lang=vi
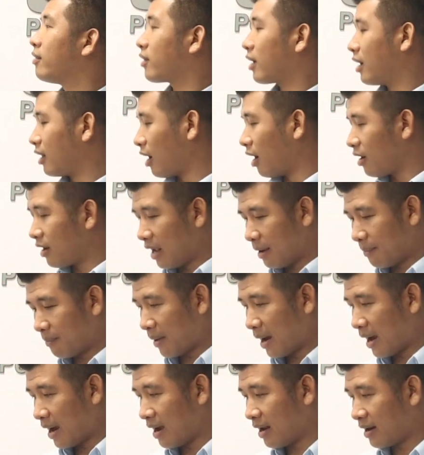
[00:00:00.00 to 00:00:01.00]
Cái thời điểm
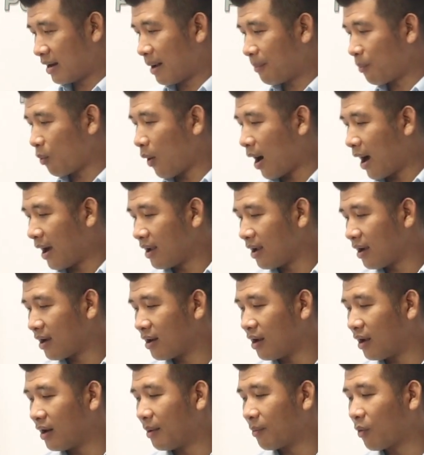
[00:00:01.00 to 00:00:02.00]
mà năm ngoái ấy,
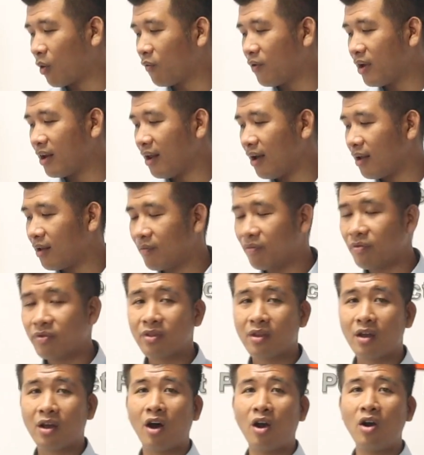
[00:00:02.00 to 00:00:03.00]
cái thời điểm Covid á,
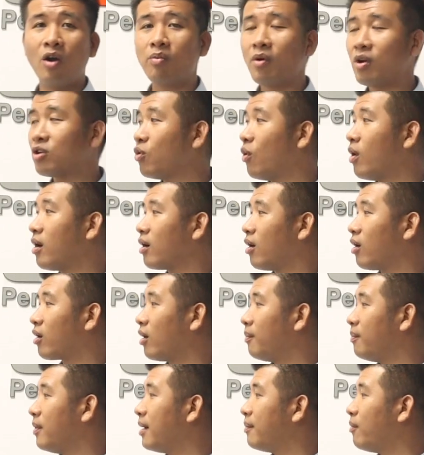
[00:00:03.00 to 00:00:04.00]
có lúc nó xuống còn
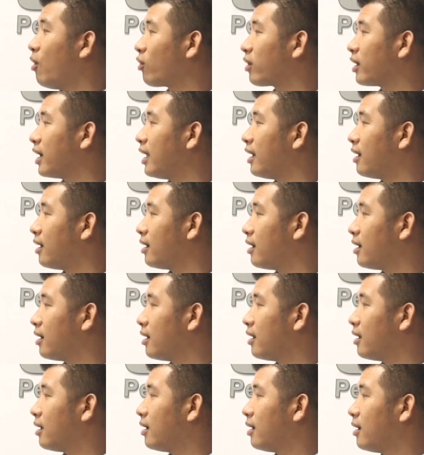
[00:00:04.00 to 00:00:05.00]
có mười một nghìn.
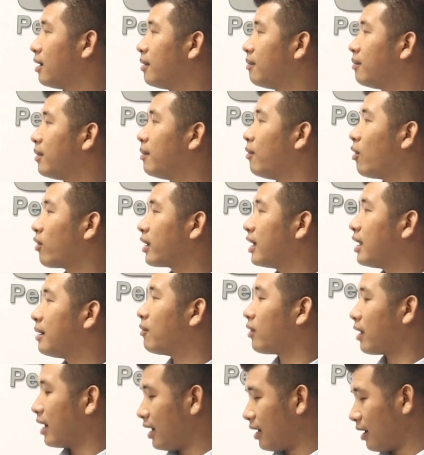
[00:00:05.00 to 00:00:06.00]
mười một nghìn
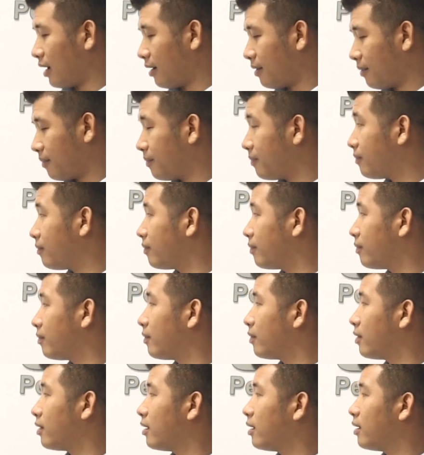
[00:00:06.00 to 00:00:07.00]
một lít à,
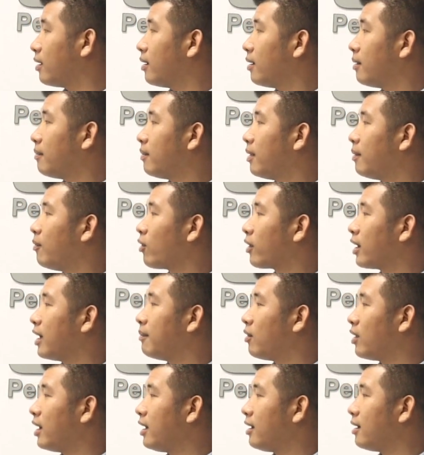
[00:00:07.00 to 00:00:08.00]
mười một
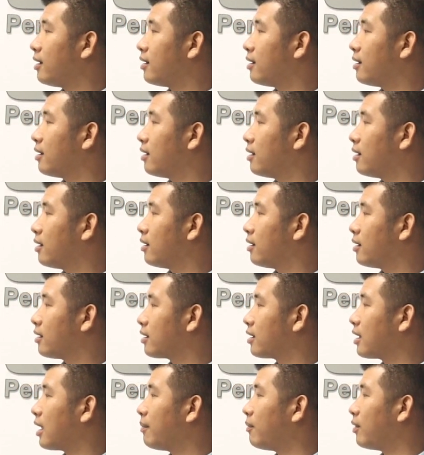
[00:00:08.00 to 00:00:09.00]
nghìn một lít,
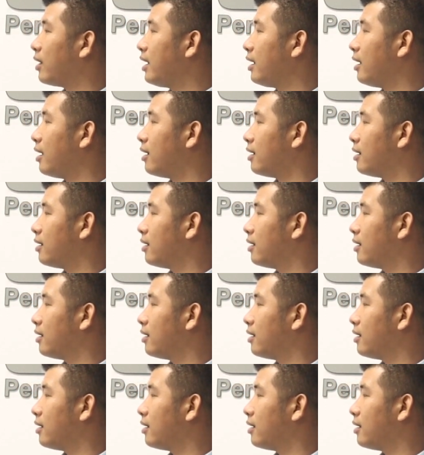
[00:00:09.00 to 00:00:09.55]
trên một lít à.